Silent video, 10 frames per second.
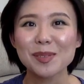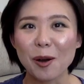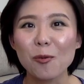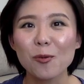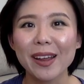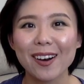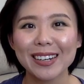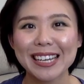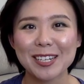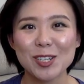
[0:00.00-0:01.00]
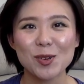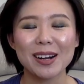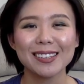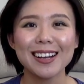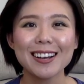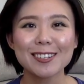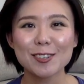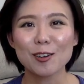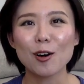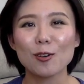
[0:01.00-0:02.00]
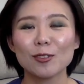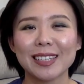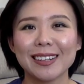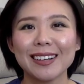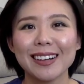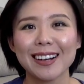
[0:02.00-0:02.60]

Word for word: 比较无聊的眼妆之后呢，